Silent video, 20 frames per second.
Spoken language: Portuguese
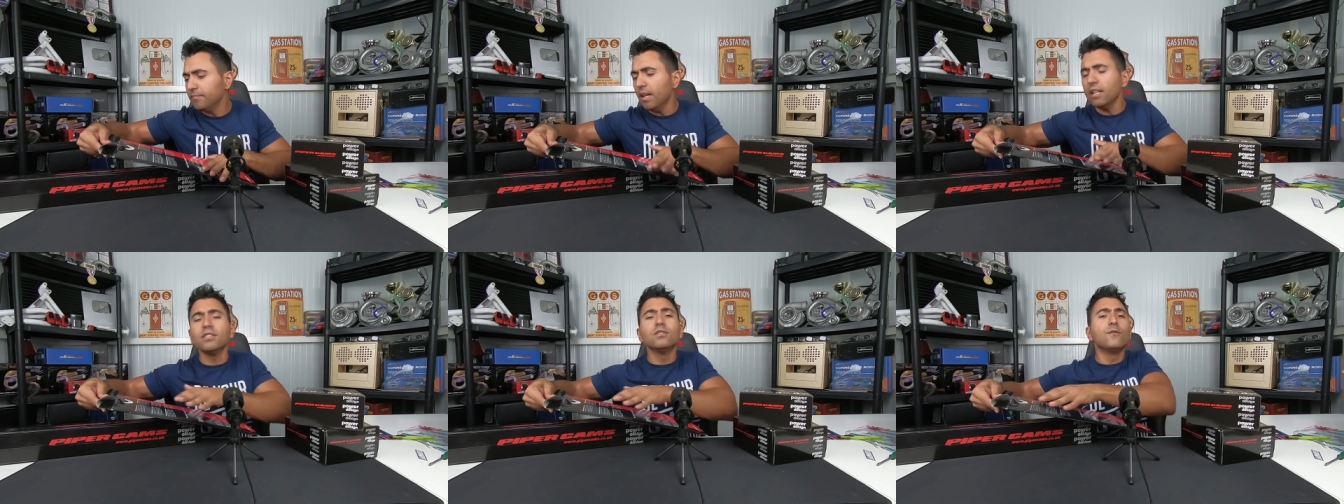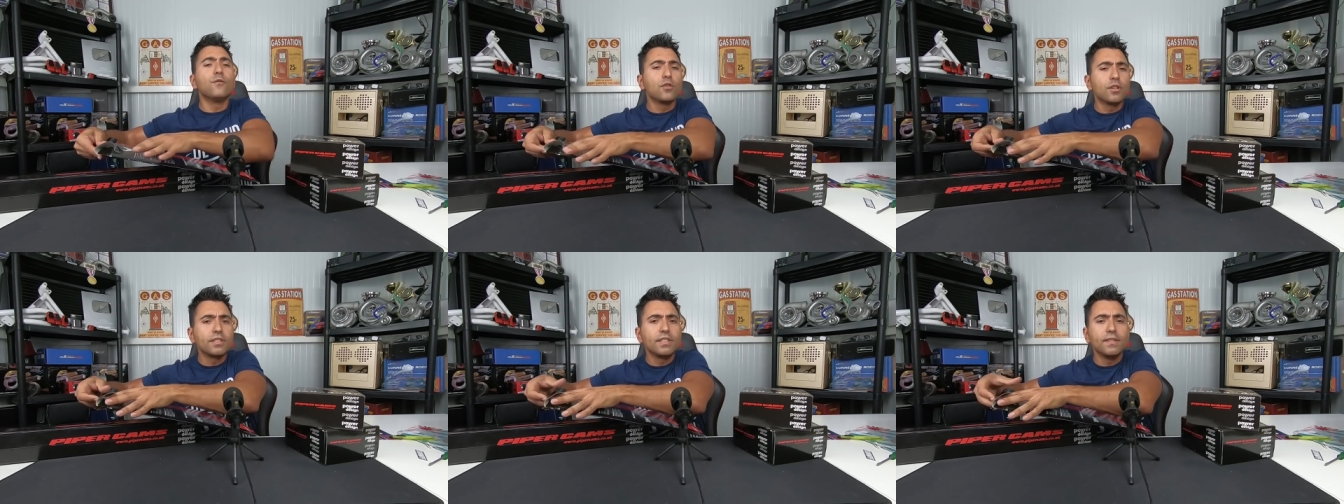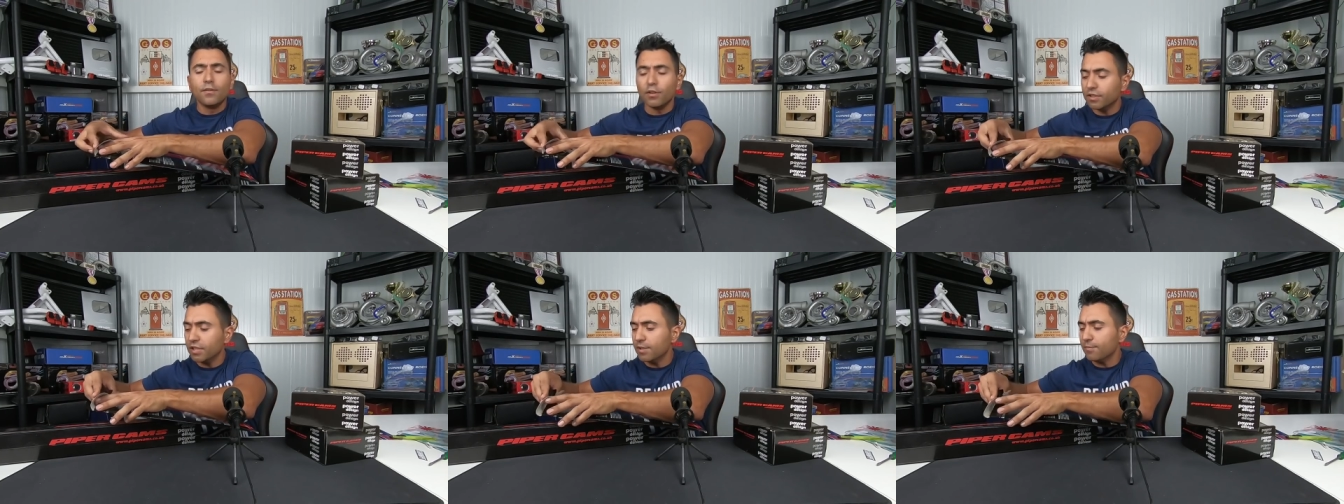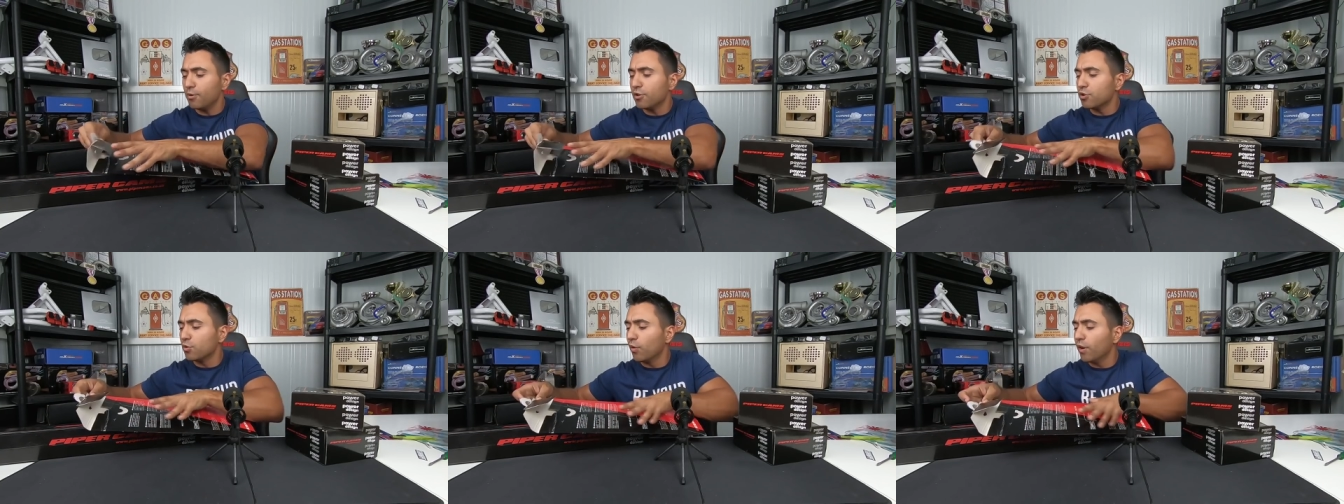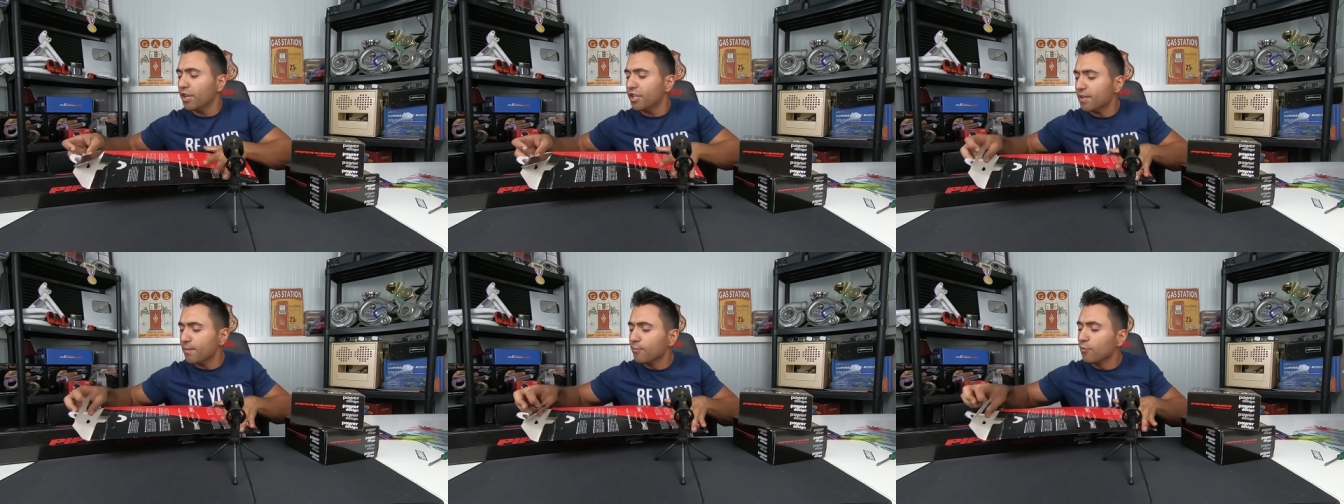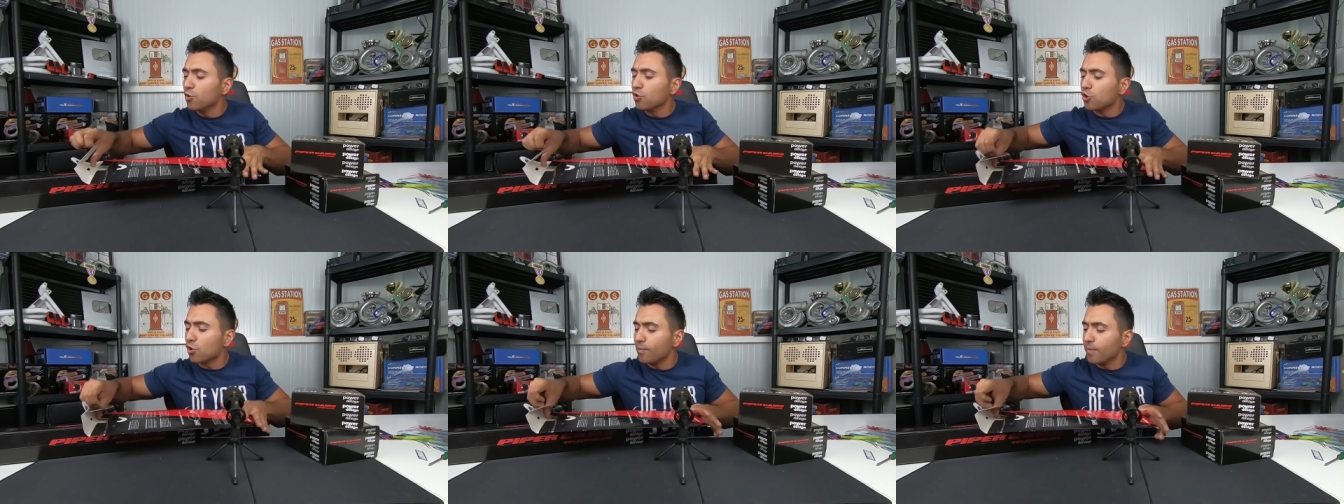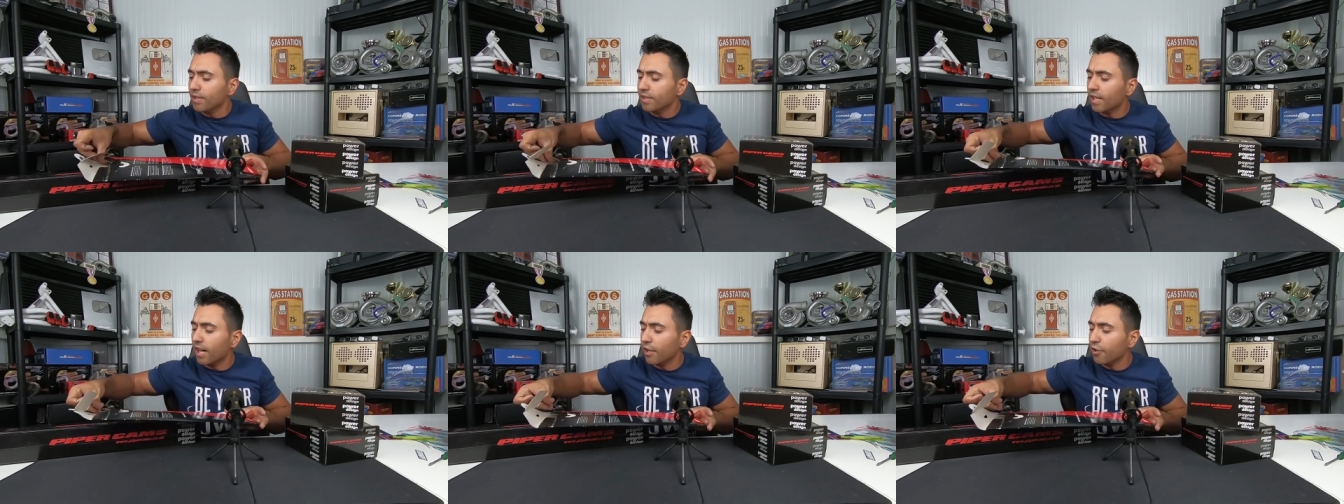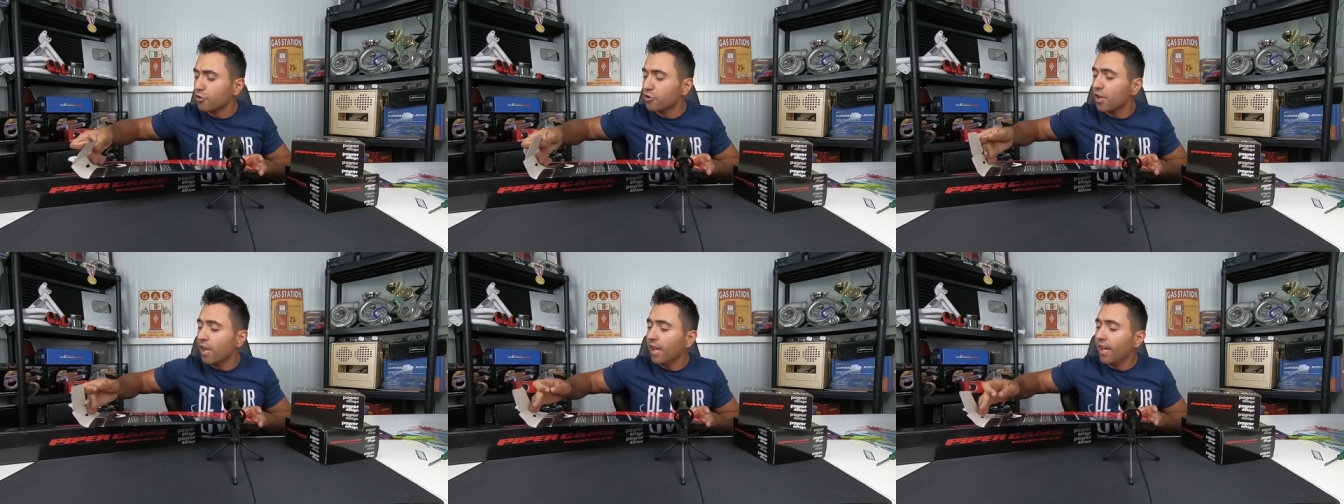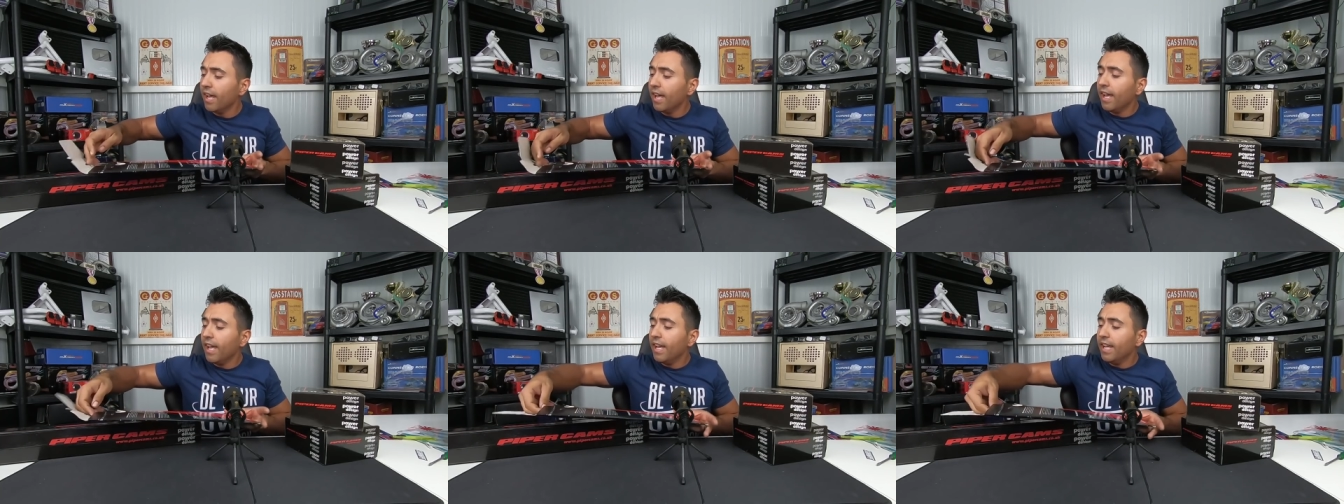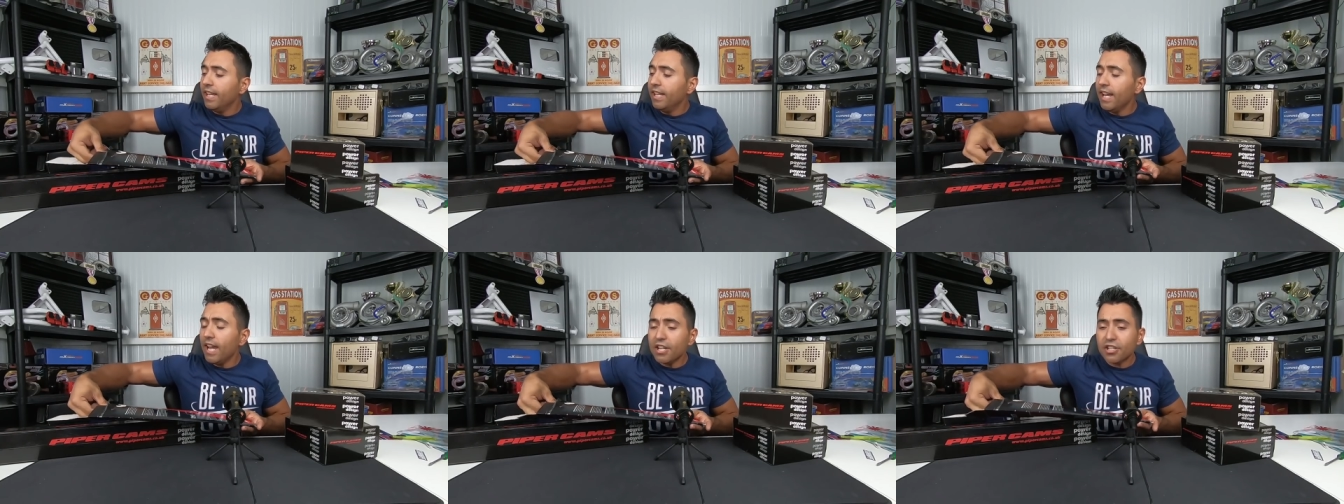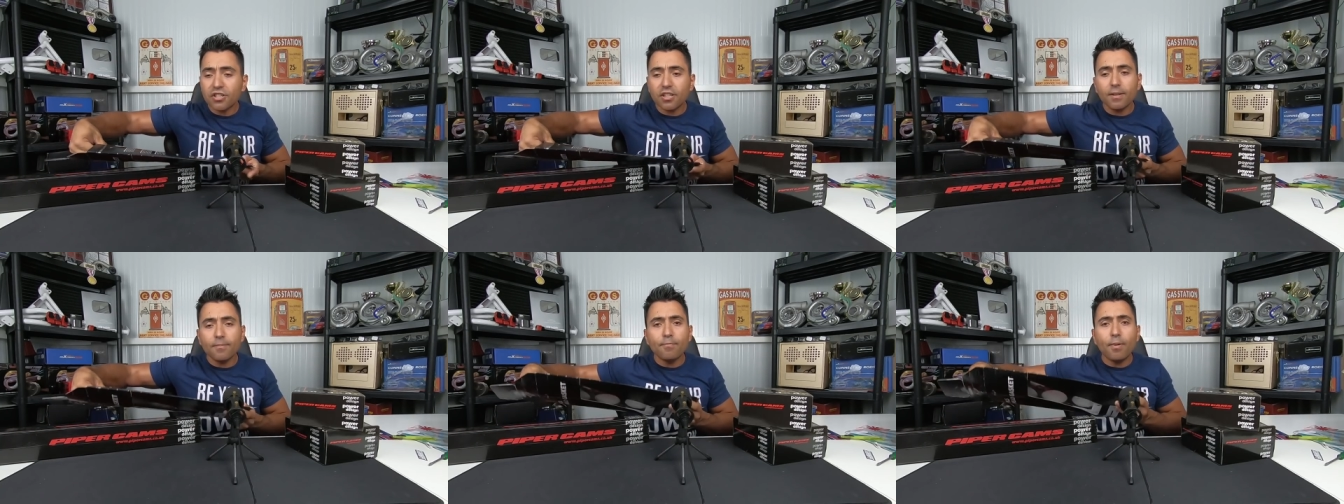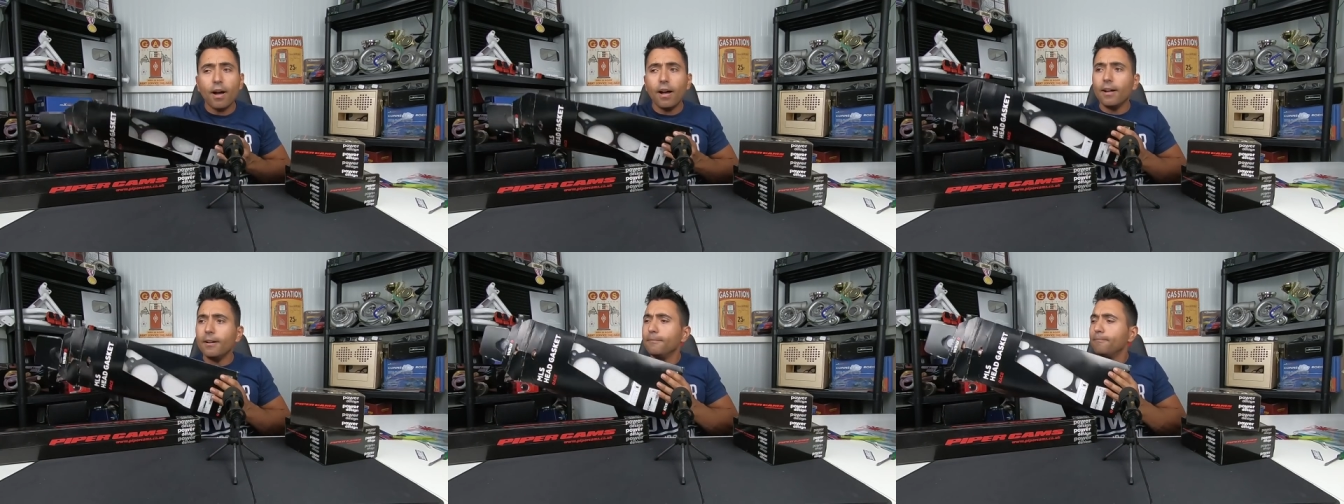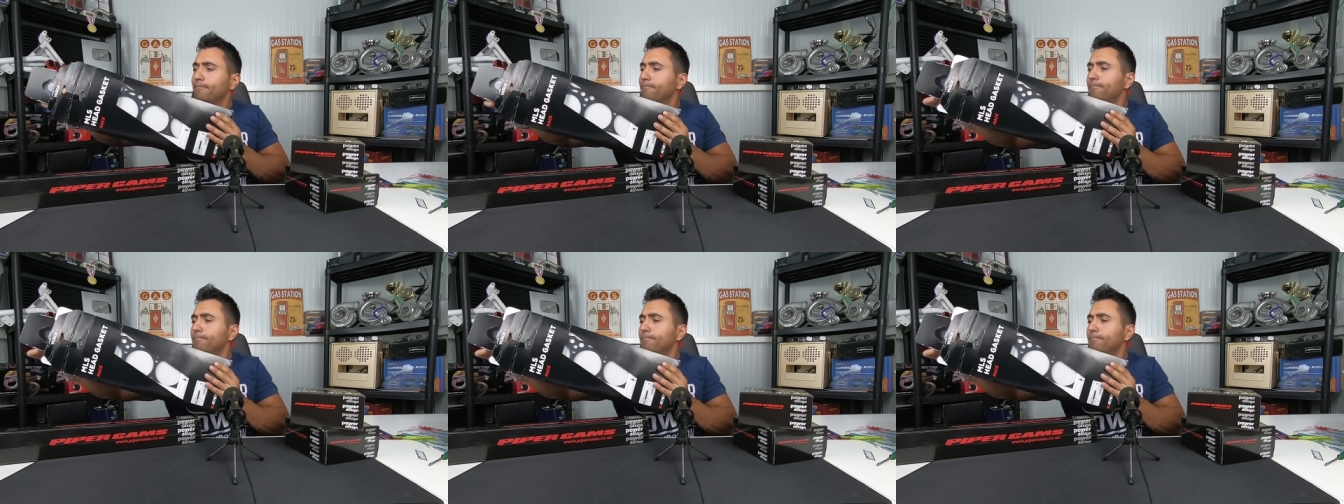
Ah, se não for assim, vocês depois corrigem-me nos comentários. E esta, pá,